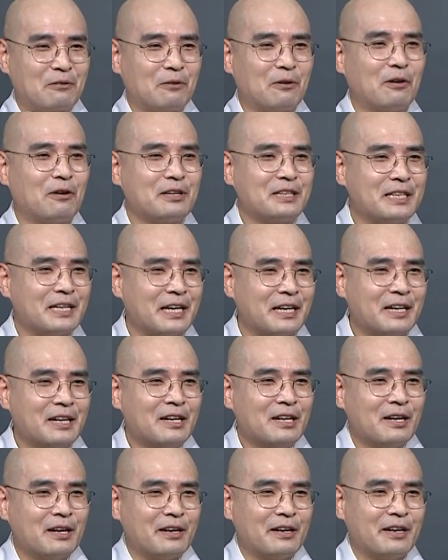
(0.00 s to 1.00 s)
놓고 거기에
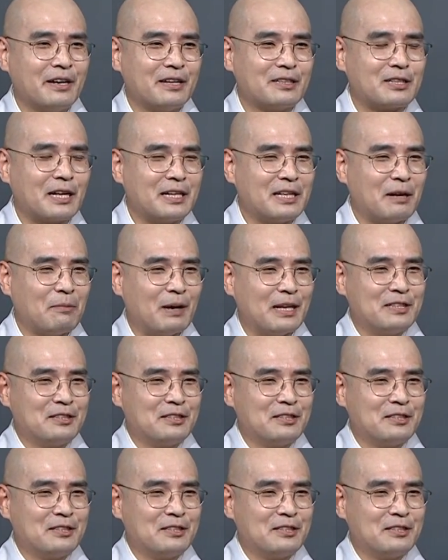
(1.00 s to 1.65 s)
에, 사리가